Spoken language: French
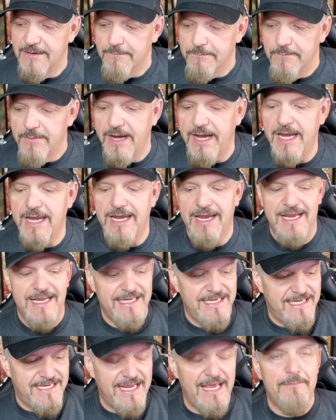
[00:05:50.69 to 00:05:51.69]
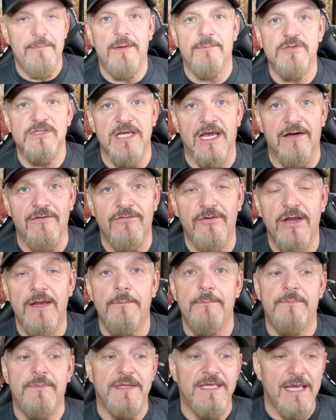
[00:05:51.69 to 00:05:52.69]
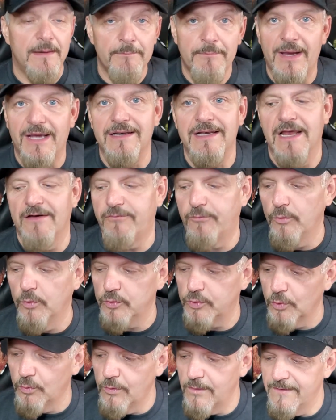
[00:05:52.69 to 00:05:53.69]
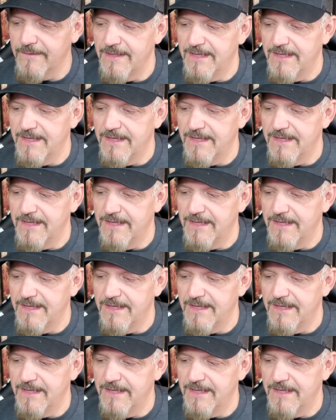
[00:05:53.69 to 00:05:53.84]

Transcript: Mais il aime observer, puis il aime prendre la photo.